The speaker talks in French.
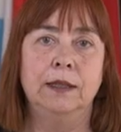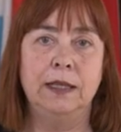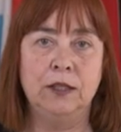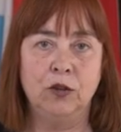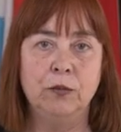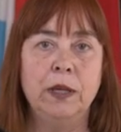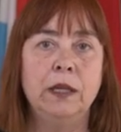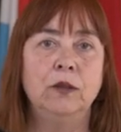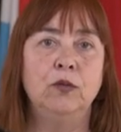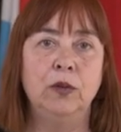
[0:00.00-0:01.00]

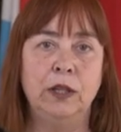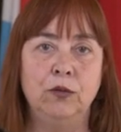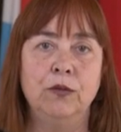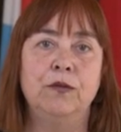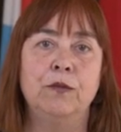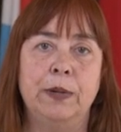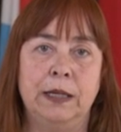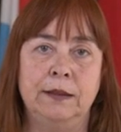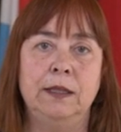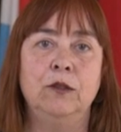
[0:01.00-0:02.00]
Désormais, tous les deux font
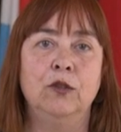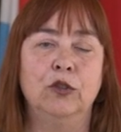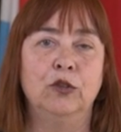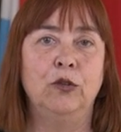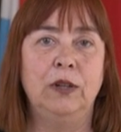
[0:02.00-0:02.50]
partie de notre